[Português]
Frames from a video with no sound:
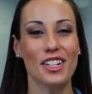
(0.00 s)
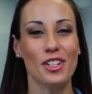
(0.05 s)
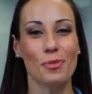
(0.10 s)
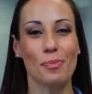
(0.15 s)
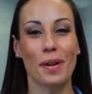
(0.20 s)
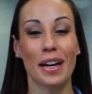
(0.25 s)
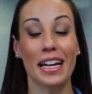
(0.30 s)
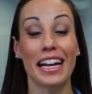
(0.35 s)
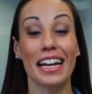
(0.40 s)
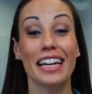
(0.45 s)

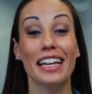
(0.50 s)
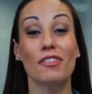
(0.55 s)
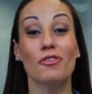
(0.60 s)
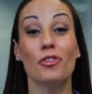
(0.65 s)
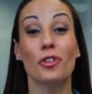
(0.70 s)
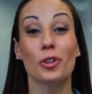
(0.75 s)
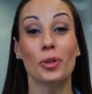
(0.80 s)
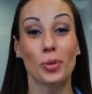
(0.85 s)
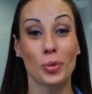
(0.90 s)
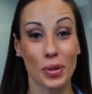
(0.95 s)
para
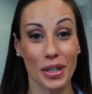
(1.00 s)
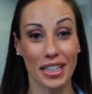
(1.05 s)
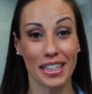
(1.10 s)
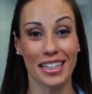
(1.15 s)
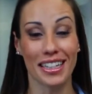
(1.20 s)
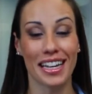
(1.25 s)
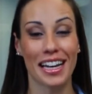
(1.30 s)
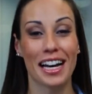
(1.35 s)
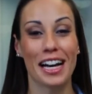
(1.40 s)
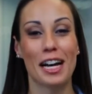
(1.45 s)
evoluir,
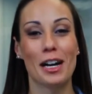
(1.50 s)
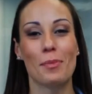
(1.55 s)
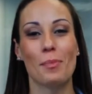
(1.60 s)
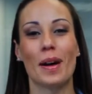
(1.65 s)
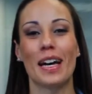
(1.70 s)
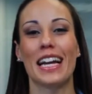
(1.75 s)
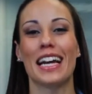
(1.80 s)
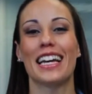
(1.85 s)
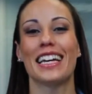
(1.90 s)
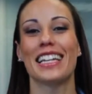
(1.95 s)

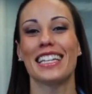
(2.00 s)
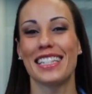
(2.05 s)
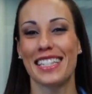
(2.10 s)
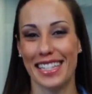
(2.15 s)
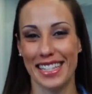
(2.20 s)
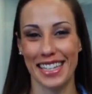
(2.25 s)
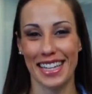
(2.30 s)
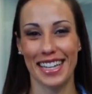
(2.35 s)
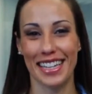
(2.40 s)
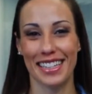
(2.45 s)
para
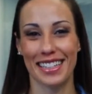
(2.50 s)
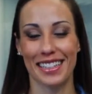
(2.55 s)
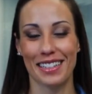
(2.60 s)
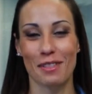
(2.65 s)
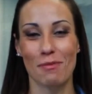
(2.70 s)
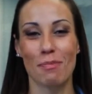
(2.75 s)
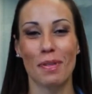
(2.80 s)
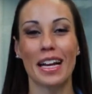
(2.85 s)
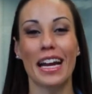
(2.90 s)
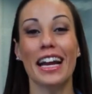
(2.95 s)
crescer,
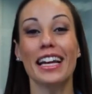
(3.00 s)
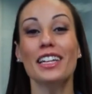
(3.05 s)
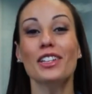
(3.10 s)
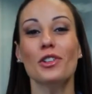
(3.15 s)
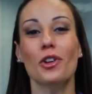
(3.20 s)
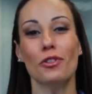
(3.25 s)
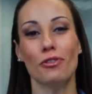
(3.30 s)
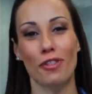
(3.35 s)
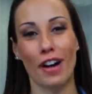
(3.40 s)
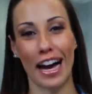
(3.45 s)
para
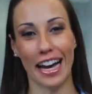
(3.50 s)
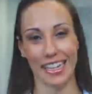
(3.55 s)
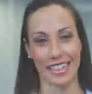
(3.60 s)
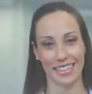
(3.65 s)
inovar.